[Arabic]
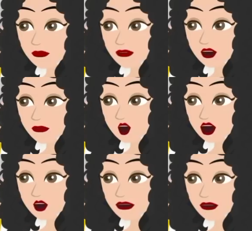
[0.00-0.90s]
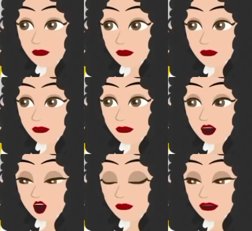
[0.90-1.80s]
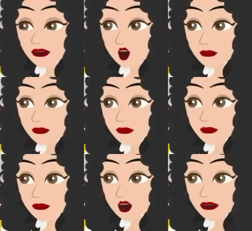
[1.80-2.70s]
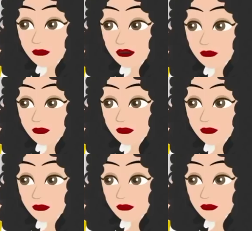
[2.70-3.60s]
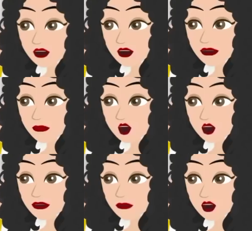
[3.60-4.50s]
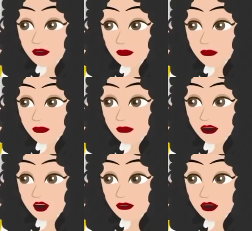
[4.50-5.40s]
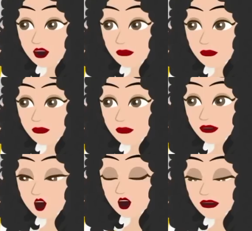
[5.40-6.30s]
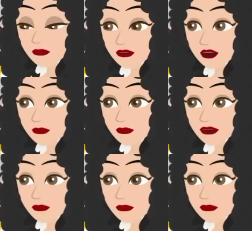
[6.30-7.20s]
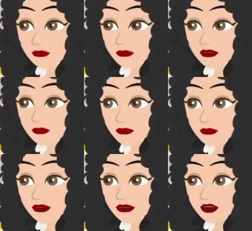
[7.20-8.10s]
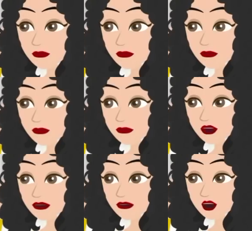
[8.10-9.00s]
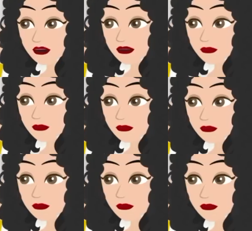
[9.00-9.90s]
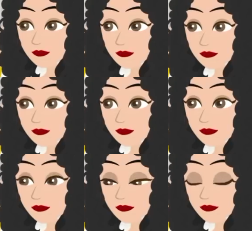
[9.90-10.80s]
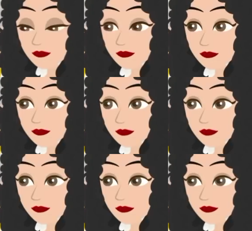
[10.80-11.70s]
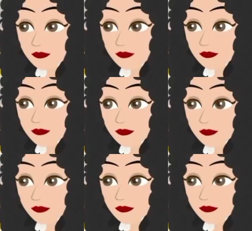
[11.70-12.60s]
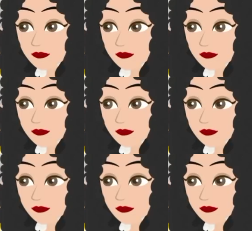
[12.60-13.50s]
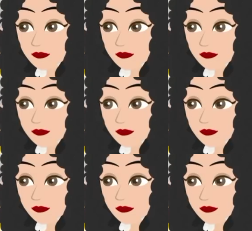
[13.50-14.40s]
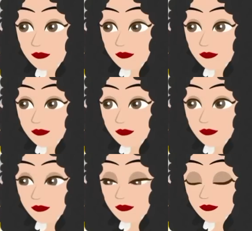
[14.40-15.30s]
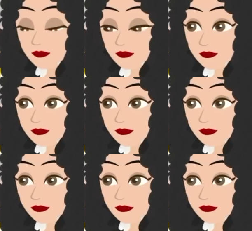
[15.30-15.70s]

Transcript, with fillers: بس المواويل دي هتاخد وقت وأنا مش هستحمل أنا مخنوقة ومتضايقة من وجوده انت عارف ان انا بحبك انت وحشتني قوي مش هنتقابل لا هنتقابل يا قلبي ما تخافيش بس اهم حاجه خليكي ثابته على موقفك خليكي